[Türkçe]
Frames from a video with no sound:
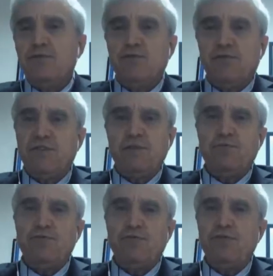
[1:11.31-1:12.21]
çok kısa bir
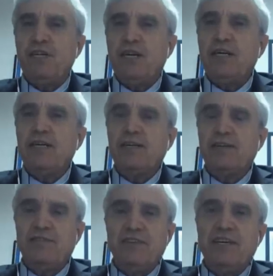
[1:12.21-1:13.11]
süre önce
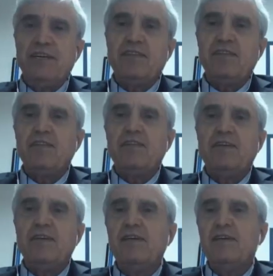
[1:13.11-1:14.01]
Ankara ziyaretinde
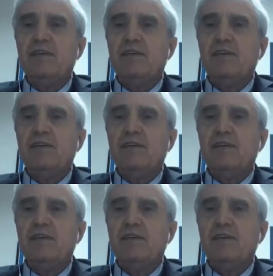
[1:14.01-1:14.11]
de